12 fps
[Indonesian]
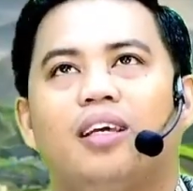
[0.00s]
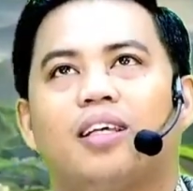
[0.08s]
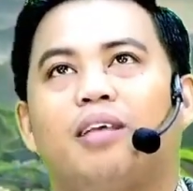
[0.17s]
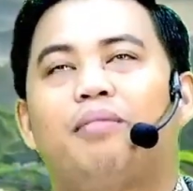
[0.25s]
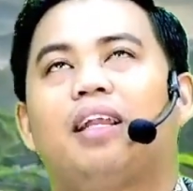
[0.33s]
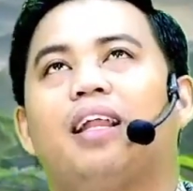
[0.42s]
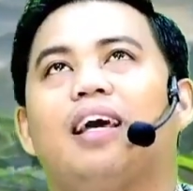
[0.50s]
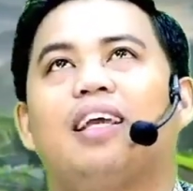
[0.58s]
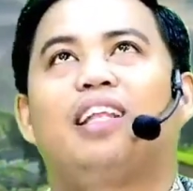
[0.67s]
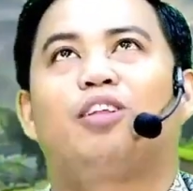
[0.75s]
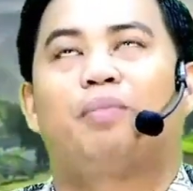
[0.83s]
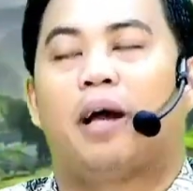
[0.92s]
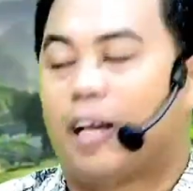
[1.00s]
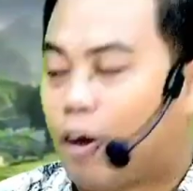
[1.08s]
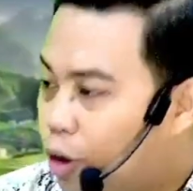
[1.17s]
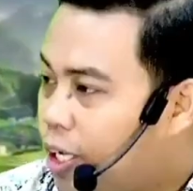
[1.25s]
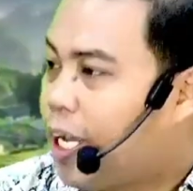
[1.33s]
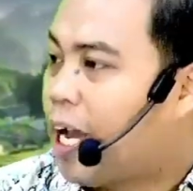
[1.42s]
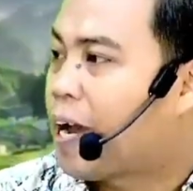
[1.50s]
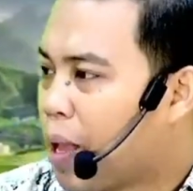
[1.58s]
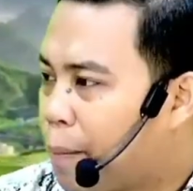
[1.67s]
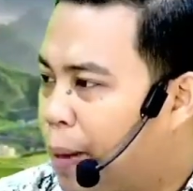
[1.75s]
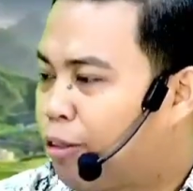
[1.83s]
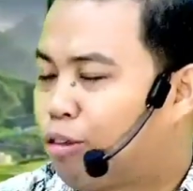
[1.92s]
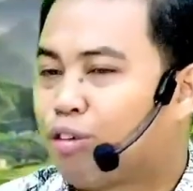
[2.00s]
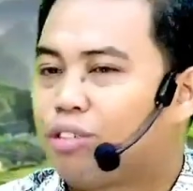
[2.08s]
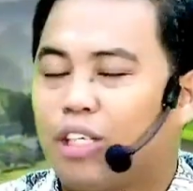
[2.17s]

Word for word: Gimana lagi itu Pak? Oh iya, Petrus